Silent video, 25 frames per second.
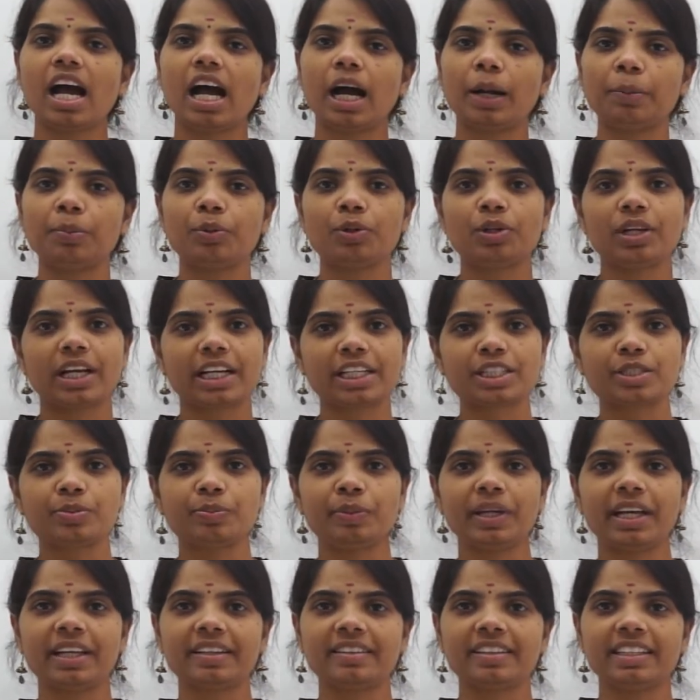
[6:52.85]
అప్పుడు
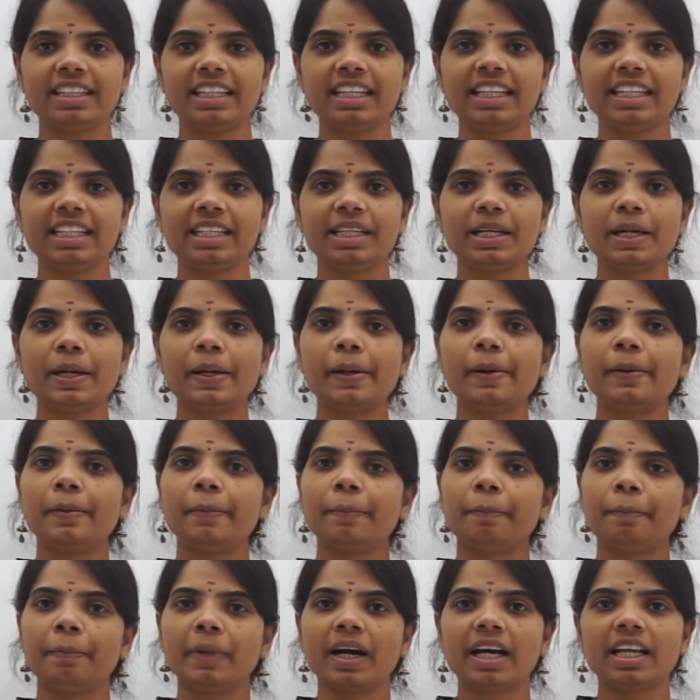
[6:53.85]
లక్ష్మి అంది
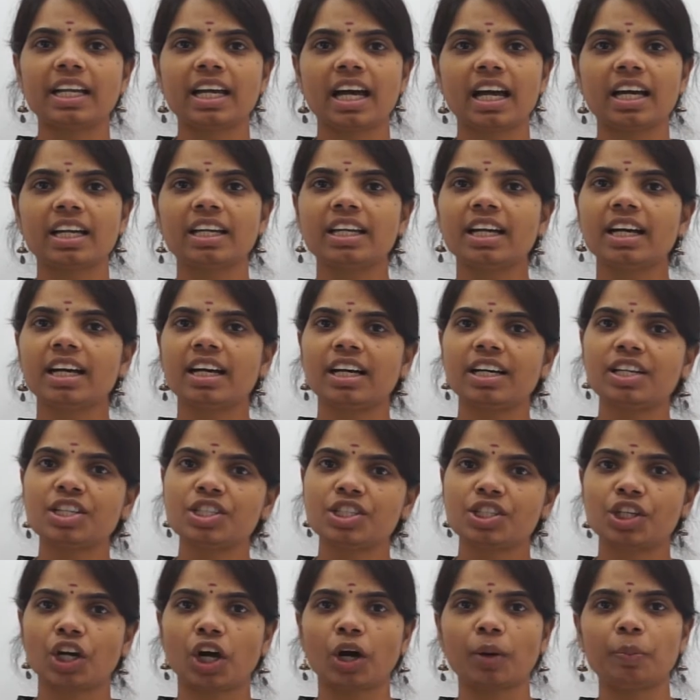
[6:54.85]
మా నాన్న
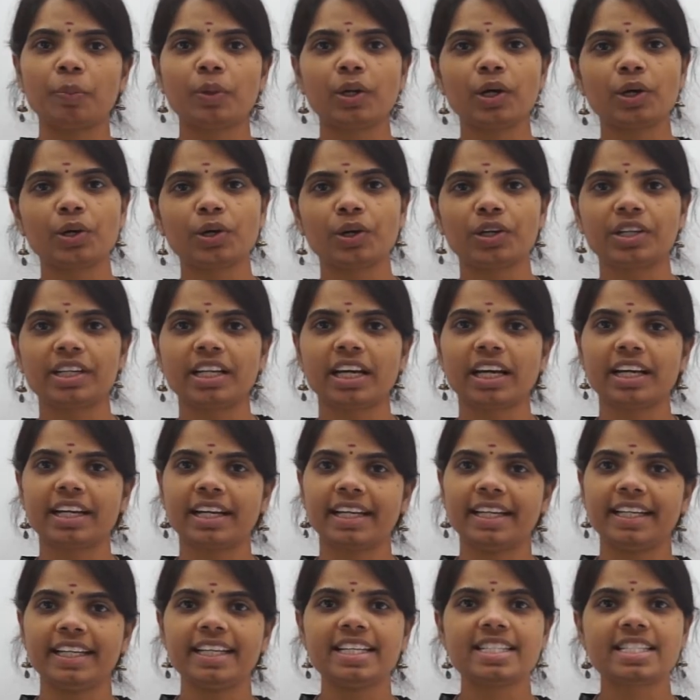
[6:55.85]
షాపులో
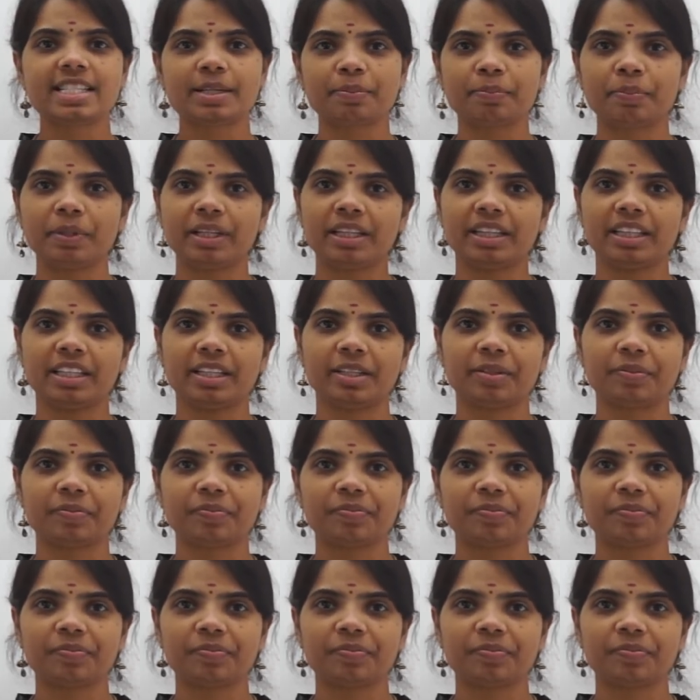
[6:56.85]
కొన్నారని చెప్పింది